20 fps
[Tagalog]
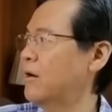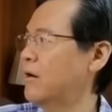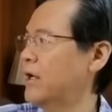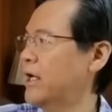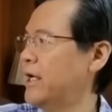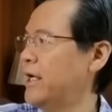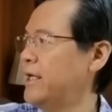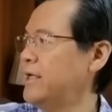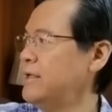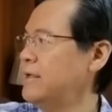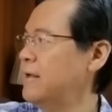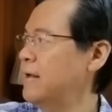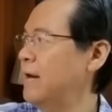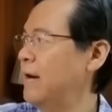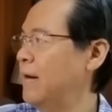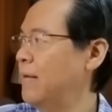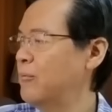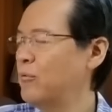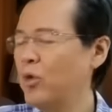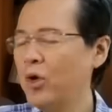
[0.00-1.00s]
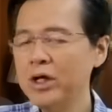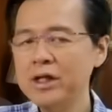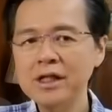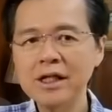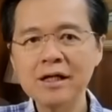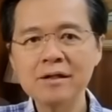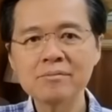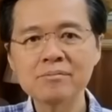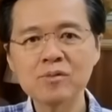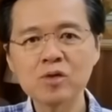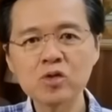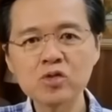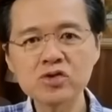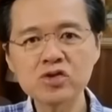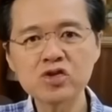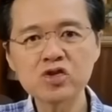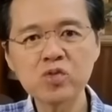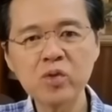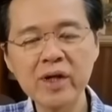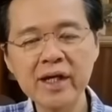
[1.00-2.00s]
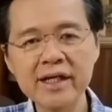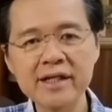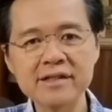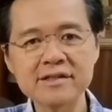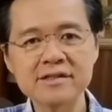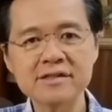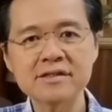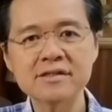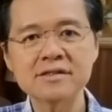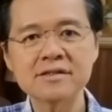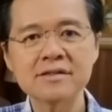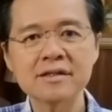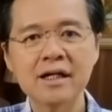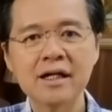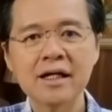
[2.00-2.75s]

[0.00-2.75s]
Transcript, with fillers: Okay? Pwedeng mood swings.